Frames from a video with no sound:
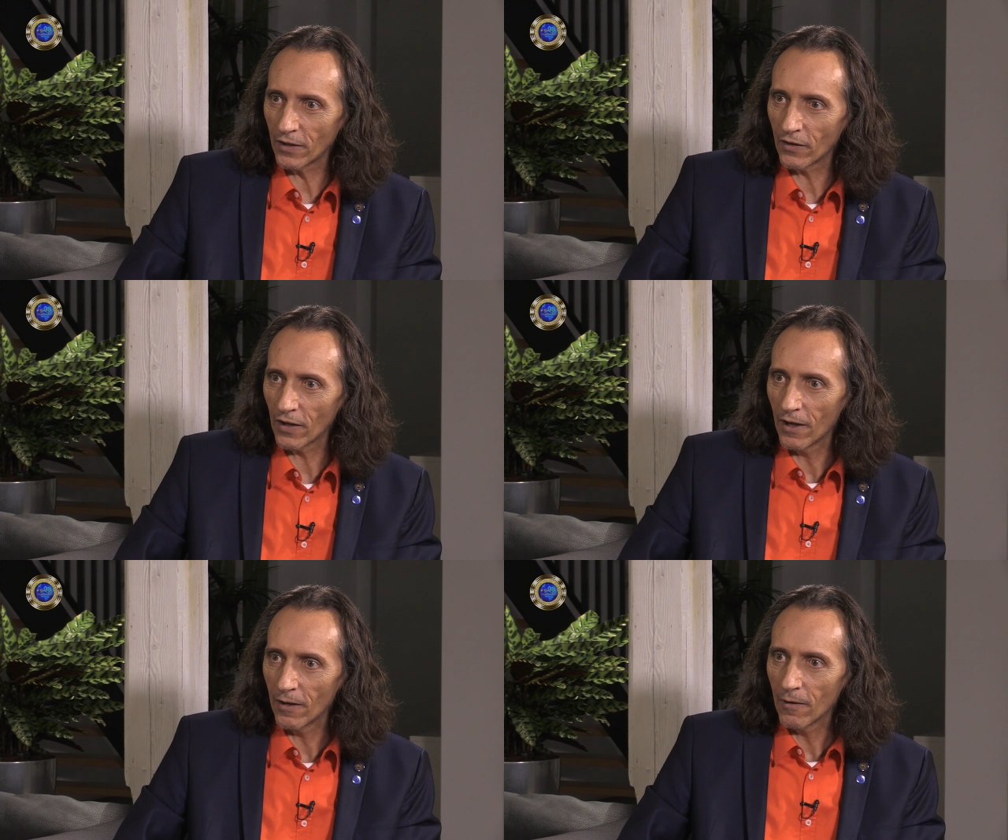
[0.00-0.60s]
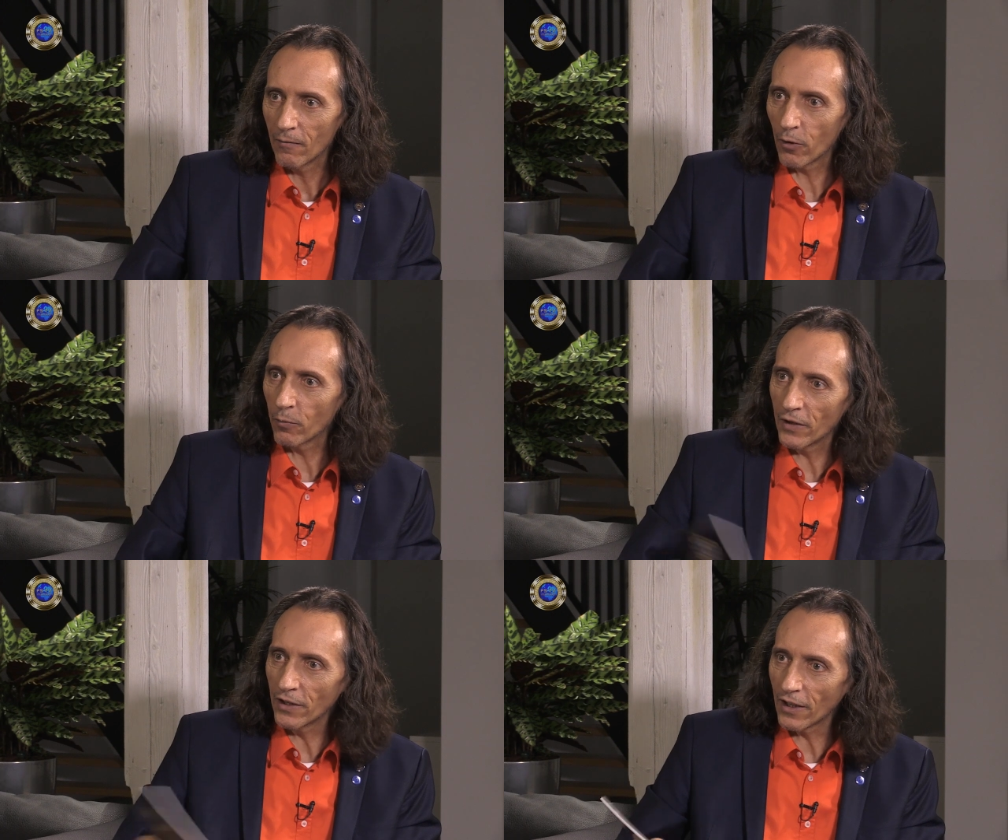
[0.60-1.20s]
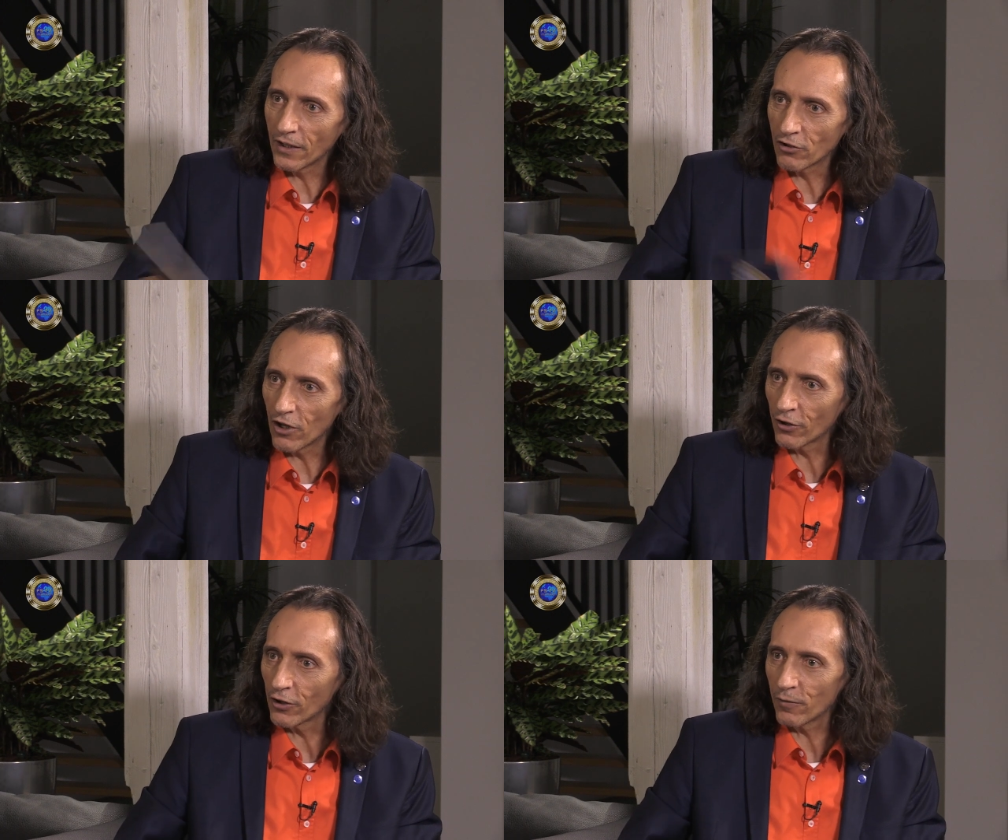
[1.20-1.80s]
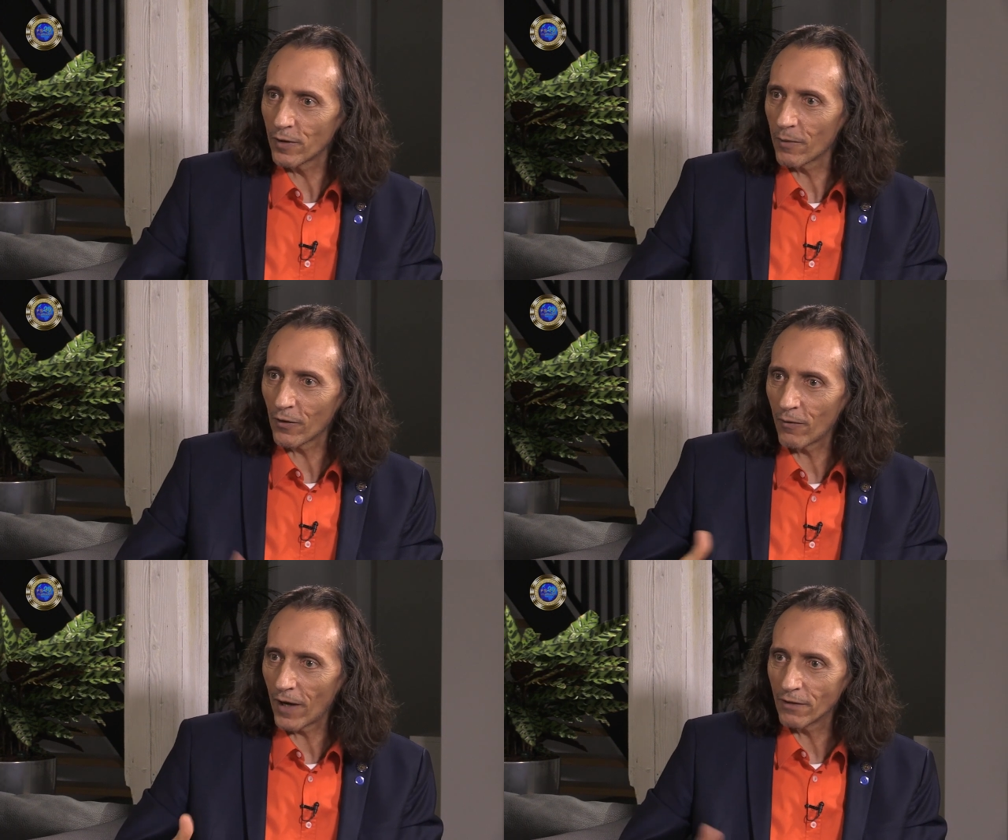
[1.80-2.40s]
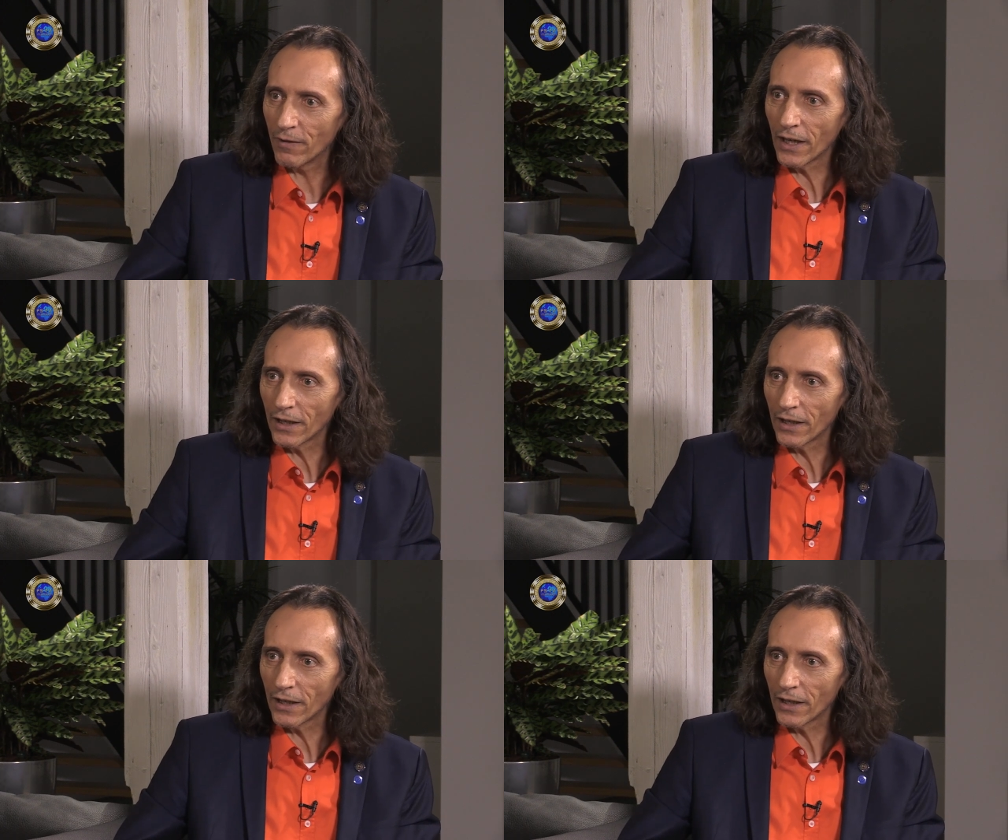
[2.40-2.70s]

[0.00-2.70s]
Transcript: ist. Warum ja, sind denn die Schlachthöfe immer so weit weg?